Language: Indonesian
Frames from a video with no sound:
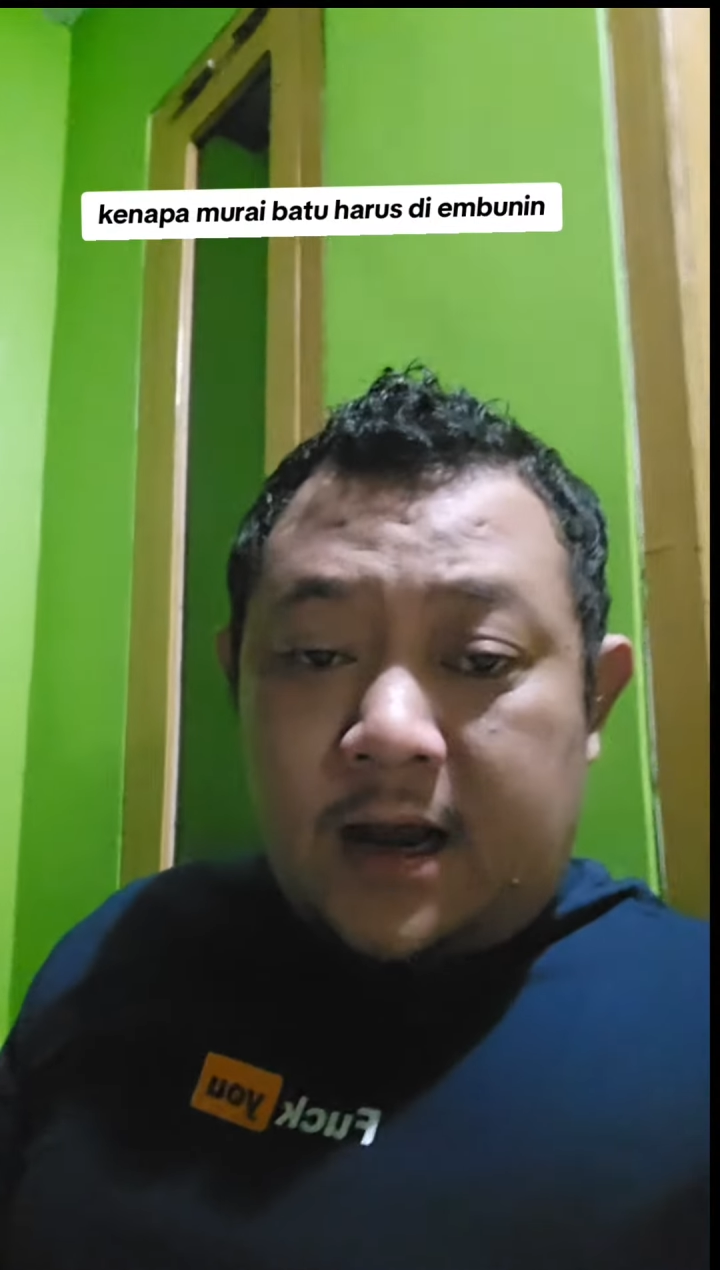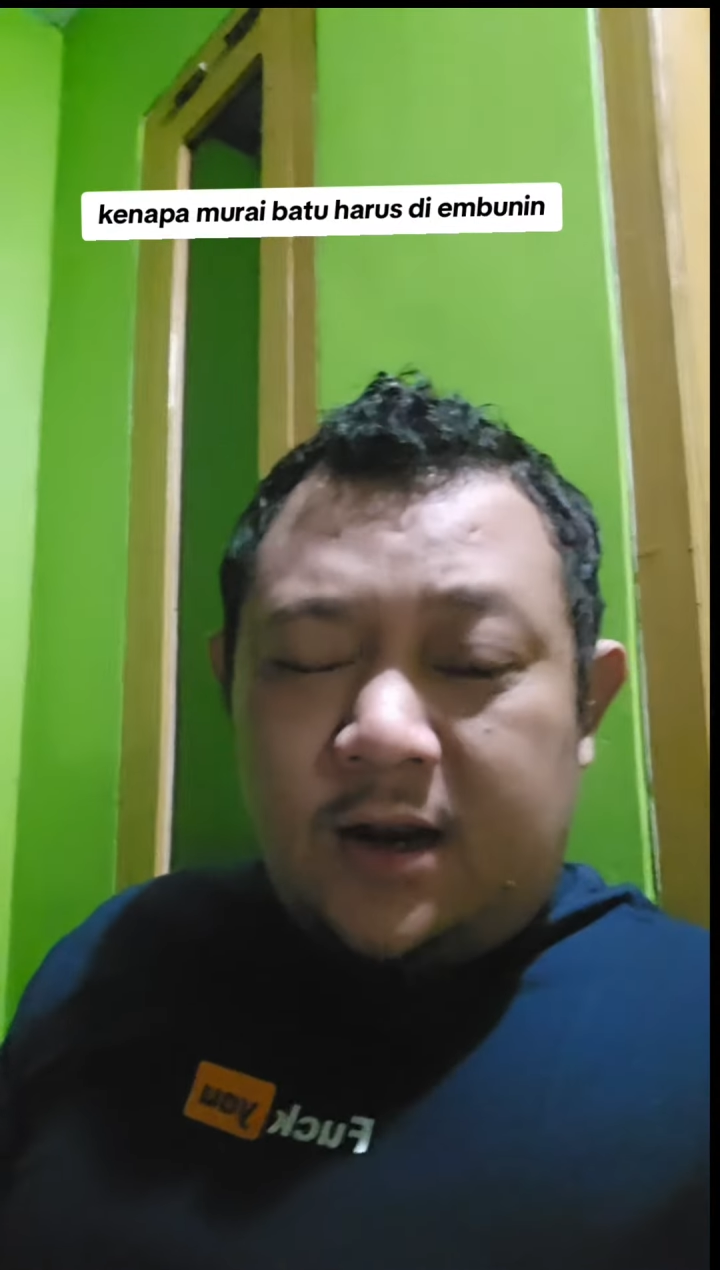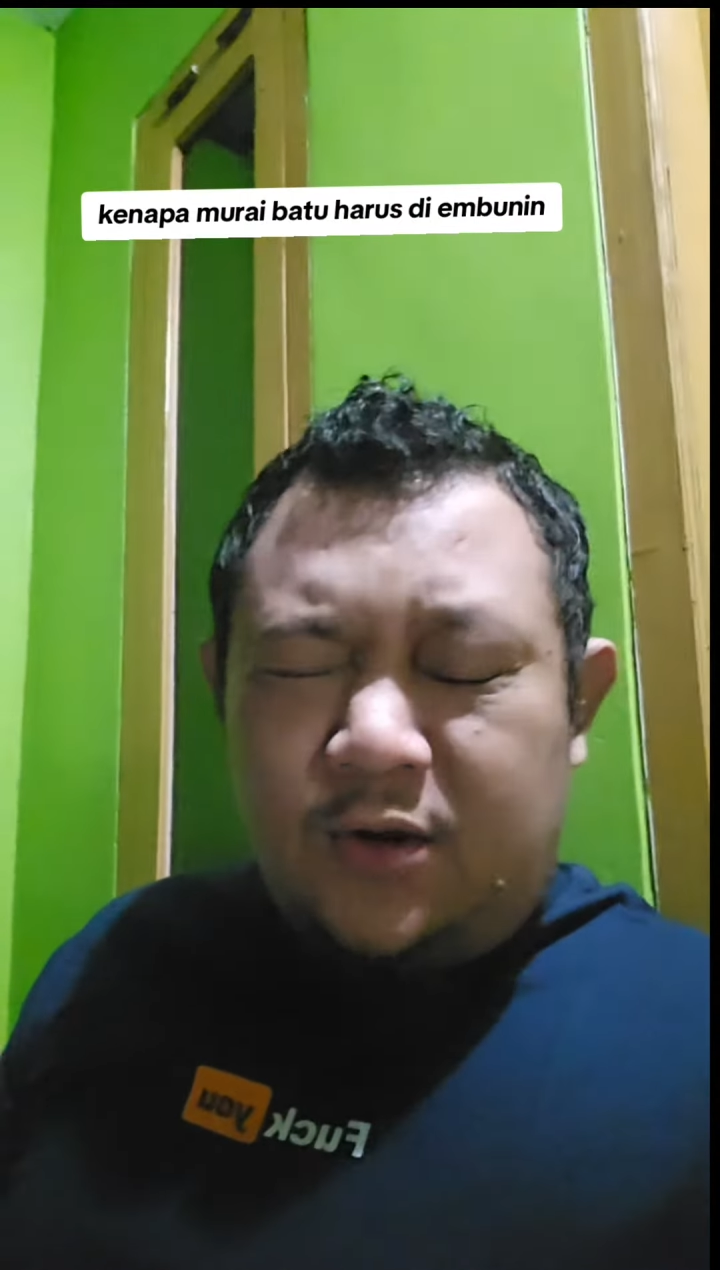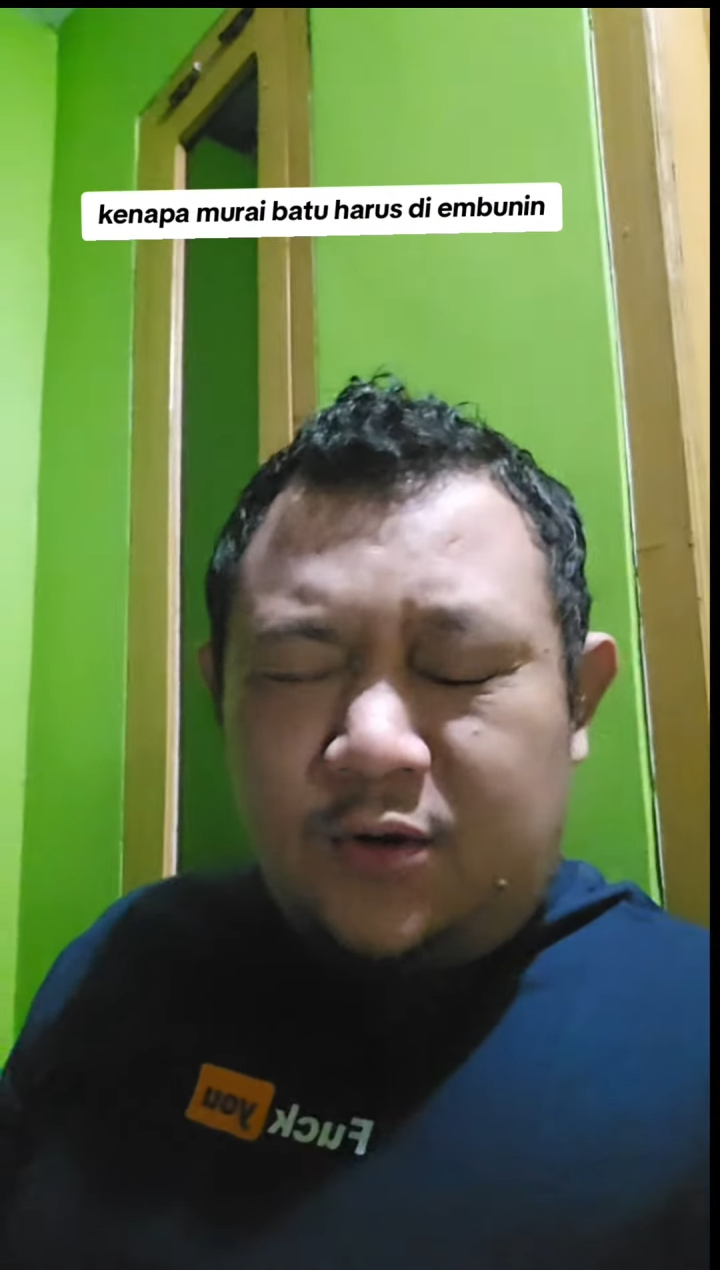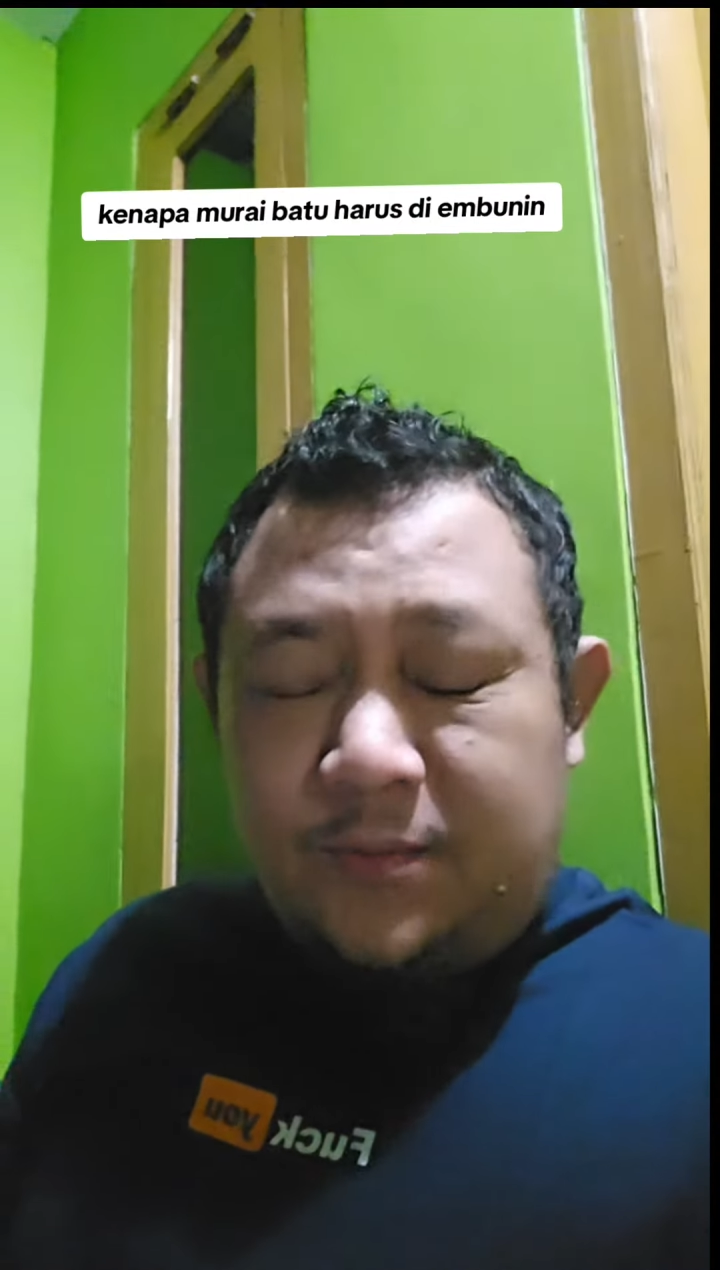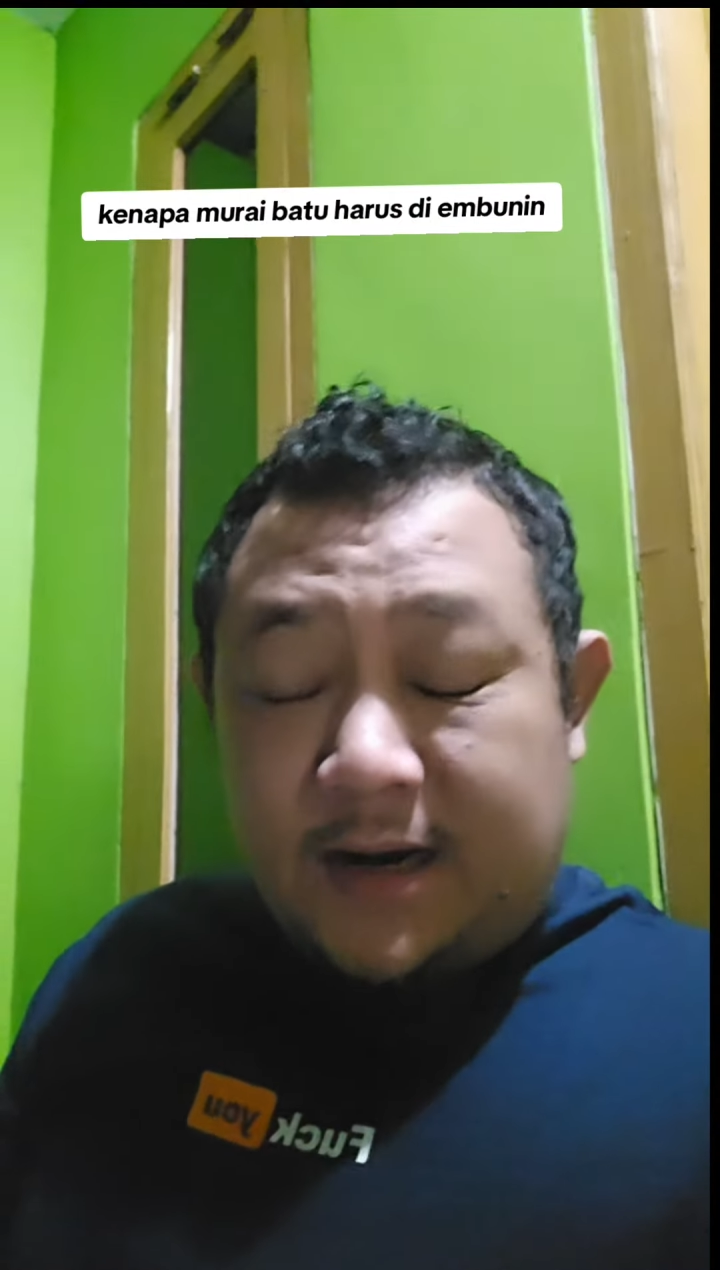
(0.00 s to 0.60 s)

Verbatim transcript: Halo